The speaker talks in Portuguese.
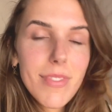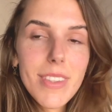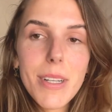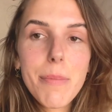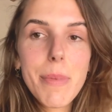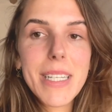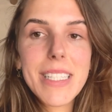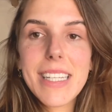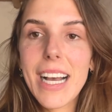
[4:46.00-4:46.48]

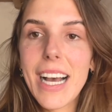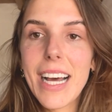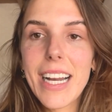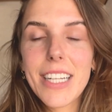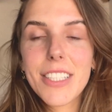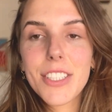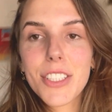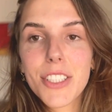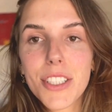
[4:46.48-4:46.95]
Mas, cara,
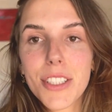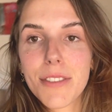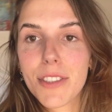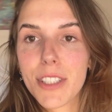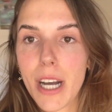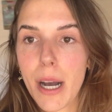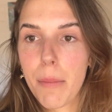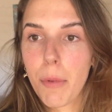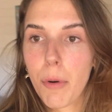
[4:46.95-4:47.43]
a gente
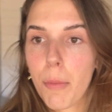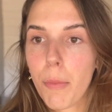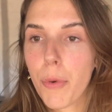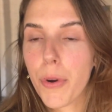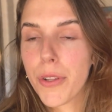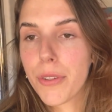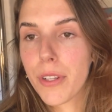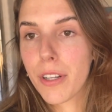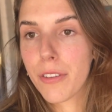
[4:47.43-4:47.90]
já amou
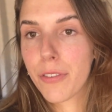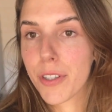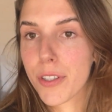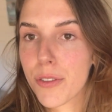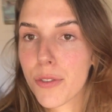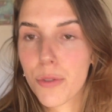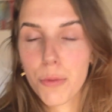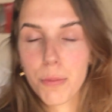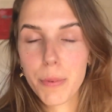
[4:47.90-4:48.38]
muito, ela foi
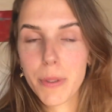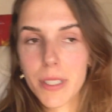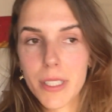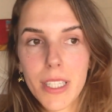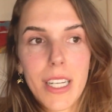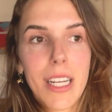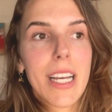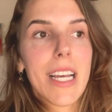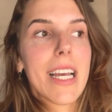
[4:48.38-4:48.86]
super
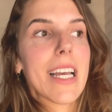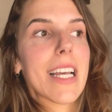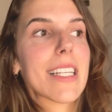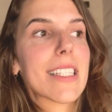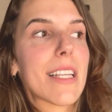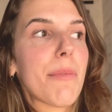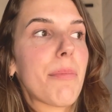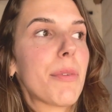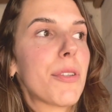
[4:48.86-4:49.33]

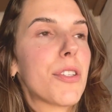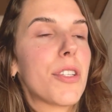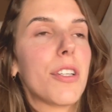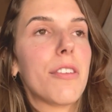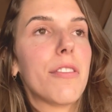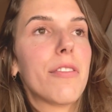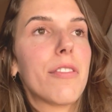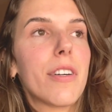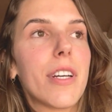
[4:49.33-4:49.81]

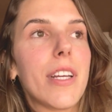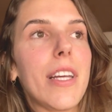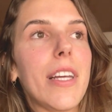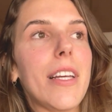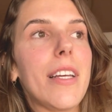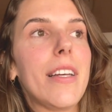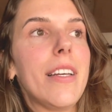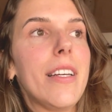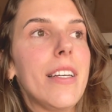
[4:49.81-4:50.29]
receptiva
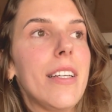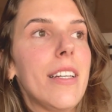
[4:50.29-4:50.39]
e